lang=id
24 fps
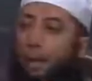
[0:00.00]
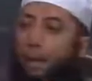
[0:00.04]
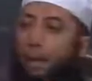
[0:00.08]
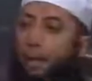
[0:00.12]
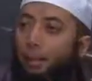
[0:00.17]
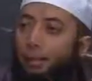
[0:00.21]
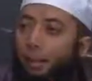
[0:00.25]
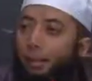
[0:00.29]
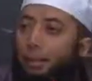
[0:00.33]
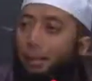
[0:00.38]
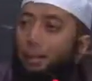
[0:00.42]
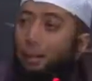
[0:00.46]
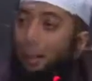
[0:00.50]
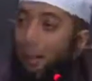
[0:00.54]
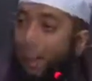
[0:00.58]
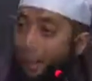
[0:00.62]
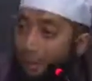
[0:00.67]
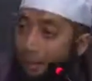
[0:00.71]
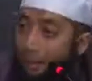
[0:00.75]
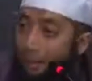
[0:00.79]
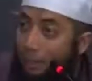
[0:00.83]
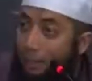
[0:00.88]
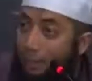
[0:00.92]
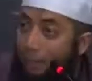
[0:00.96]
Hadis
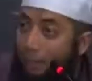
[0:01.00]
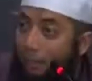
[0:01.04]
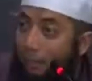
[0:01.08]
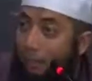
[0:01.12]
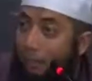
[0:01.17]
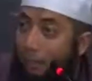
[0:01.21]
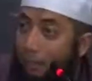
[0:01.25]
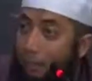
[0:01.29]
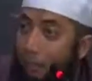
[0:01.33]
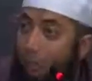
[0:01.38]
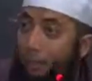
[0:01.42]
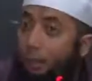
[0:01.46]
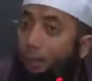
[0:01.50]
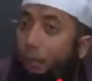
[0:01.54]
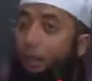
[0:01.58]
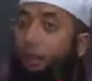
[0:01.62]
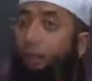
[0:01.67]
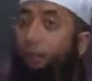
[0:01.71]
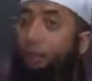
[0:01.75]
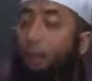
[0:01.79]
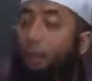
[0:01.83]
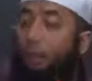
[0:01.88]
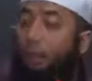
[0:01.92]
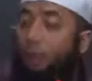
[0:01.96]
Hasan yang
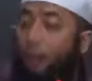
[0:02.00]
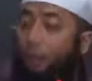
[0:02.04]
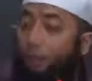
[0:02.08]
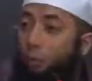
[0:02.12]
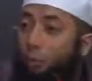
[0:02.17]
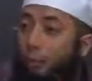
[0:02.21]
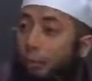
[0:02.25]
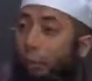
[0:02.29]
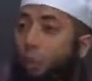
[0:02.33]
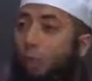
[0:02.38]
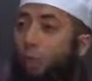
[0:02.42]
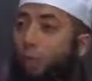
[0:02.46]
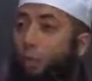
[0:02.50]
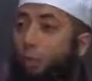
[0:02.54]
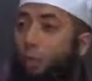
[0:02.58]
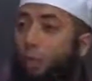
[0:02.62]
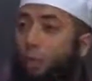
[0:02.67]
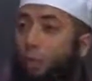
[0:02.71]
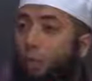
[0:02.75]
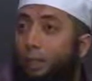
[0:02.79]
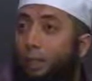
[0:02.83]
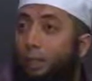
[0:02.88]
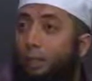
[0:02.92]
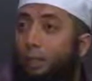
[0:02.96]
lebih kuat atau hadis
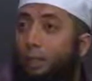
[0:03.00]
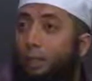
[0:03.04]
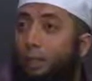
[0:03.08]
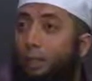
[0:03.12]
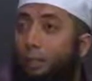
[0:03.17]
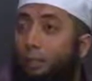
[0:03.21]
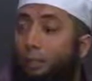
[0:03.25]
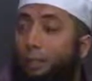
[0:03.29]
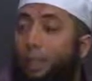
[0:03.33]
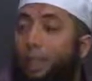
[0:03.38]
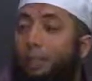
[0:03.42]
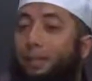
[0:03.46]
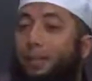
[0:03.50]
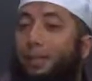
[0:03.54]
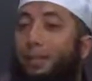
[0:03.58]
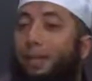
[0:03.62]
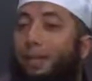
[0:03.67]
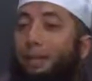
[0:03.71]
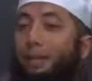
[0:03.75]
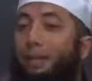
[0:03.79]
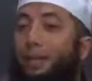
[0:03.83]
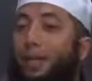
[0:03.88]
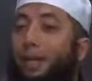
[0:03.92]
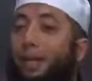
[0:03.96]
Sahih
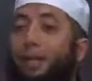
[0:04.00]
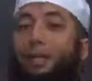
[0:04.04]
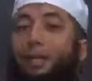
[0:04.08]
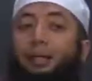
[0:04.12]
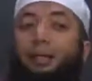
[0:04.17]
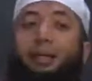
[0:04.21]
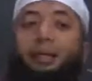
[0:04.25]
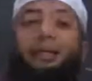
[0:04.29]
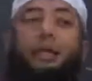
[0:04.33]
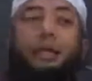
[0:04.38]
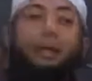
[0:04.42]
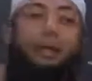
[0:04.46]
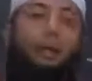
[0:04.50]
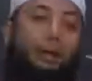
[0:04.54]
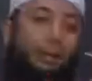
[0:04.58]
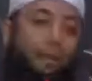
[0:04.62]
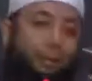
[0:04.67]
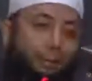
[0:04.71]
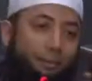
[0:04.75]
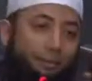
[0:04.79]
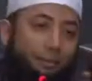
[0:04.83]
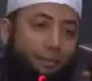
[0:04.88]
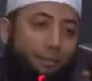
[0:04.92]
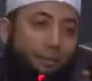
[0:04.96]
mengatakan jangan
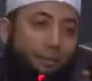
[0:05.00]
kerjakan.